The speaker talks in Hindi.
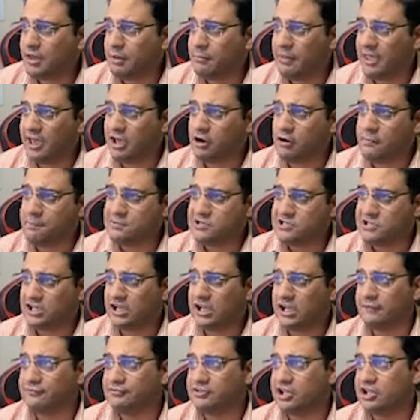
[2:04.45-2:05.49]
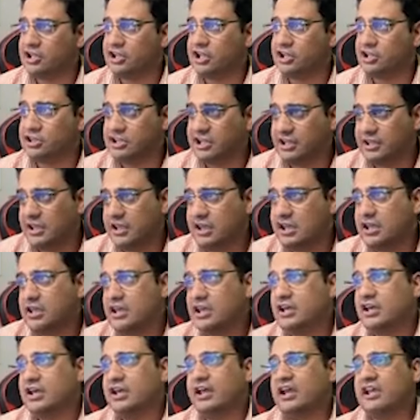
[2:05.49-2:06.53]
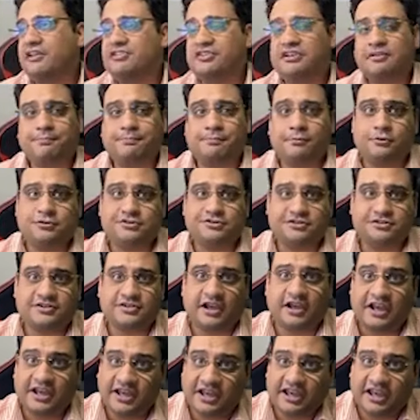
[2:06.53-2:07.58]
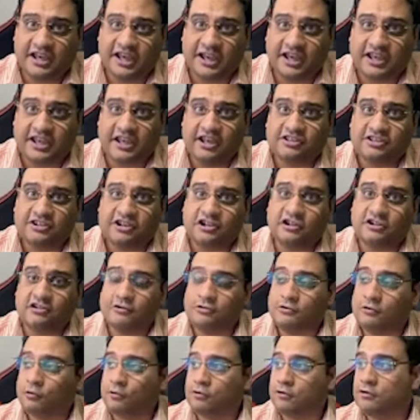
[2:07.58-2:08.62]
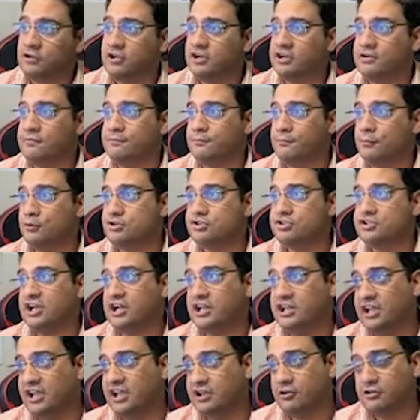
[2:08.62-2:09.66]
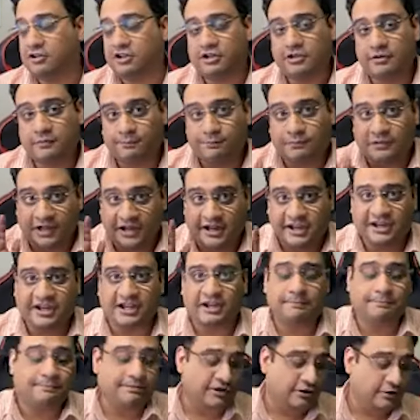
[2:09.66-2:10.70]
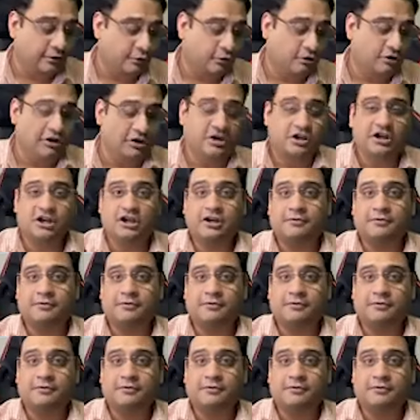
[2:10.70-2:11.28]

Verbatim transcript: मैं कह रहा हूँ पिछले हफ्ते कितनी ऐसी पोस्ट आई हैं कितनी लोगों ने पोस्ट डाली है क्योंकि लिंकडिन पे लोग